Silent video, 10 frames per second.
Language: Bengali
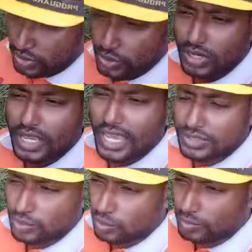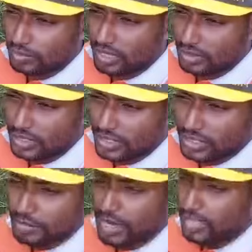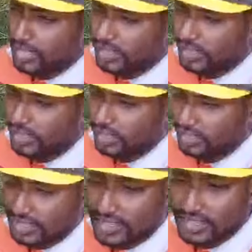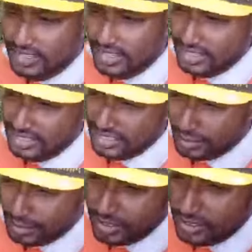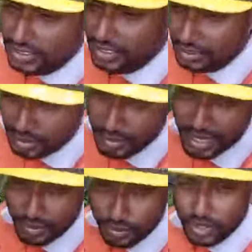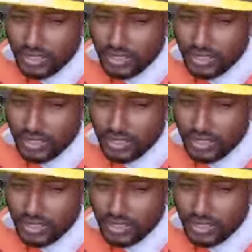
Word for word: সঙ্গে কাজ করবেন ভাই বিদেশ বাড়ি দেশের ছেলে দেশে আবার ফিরে যেতে হবে মায়ের কোলে